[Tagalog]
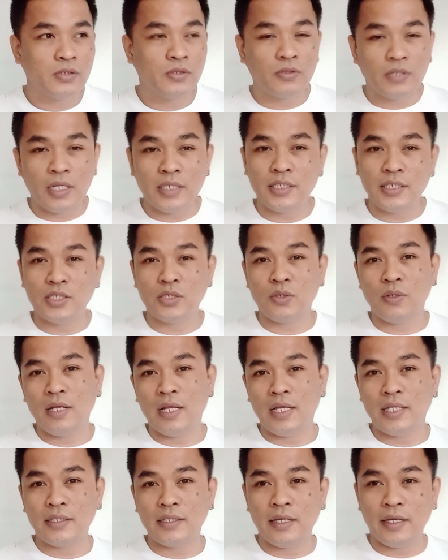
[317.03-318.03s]
nung nasa
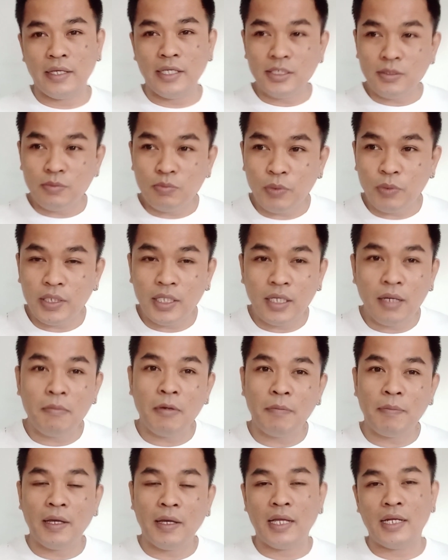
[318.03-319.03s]
eskwelahan ka is pwede
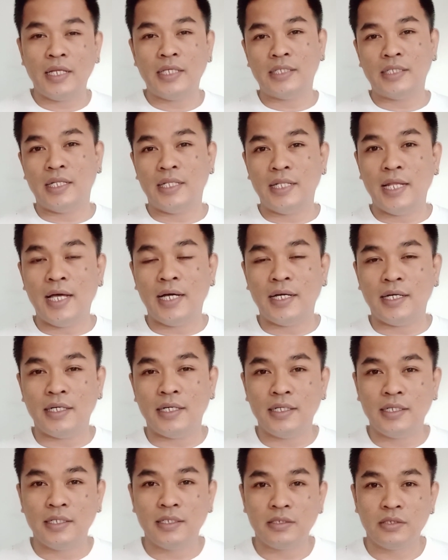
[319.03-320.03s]
kang mapagalitan lang.
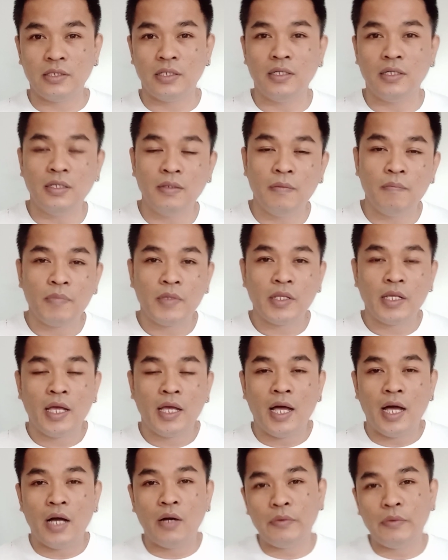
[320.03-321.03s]
No?
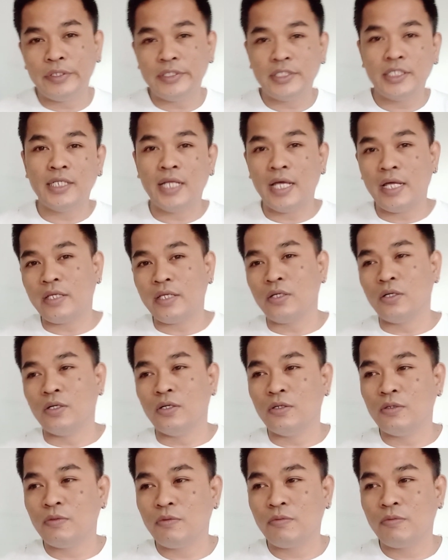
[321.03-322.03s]
Ang worst
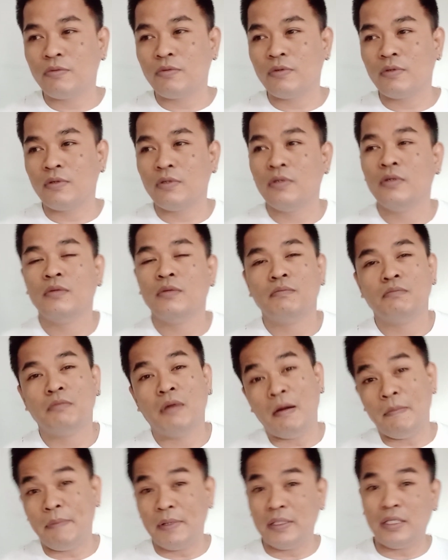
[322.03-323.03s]
scenario,
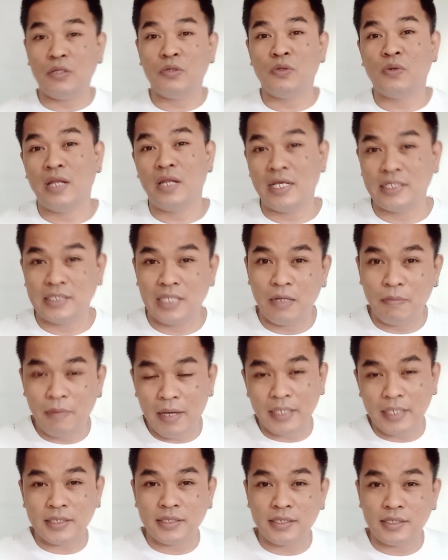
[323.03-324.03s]
makapatayo ka lang sa
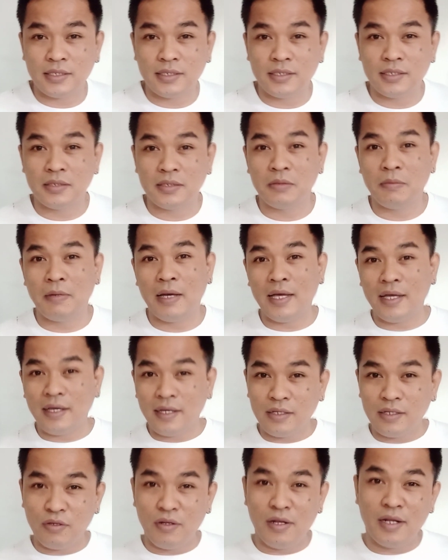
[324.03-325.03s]
labas. Diba?
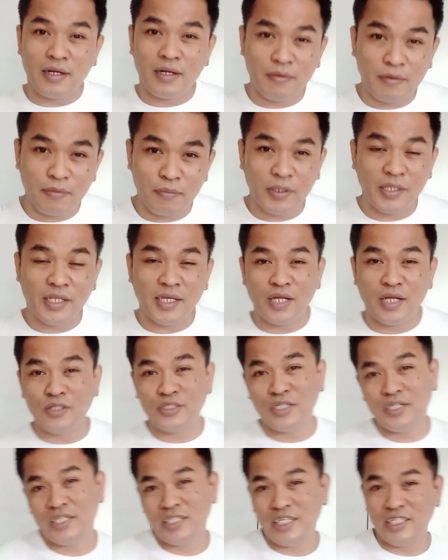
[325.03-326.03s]
Yun lang naman pwede ano
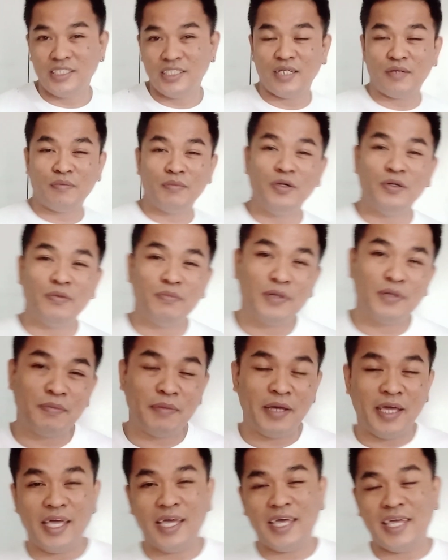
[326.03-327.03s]
ni teacher mo
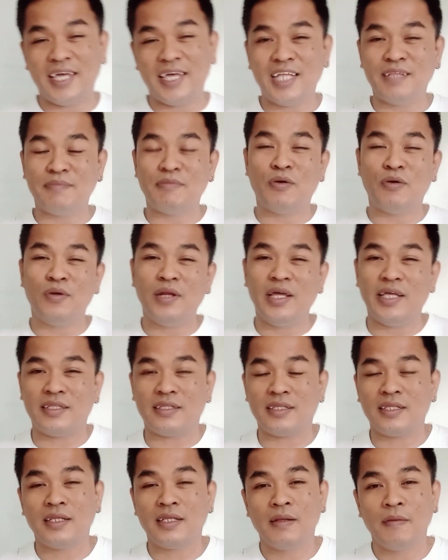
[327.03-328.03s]
kung mahingi ka at makulit.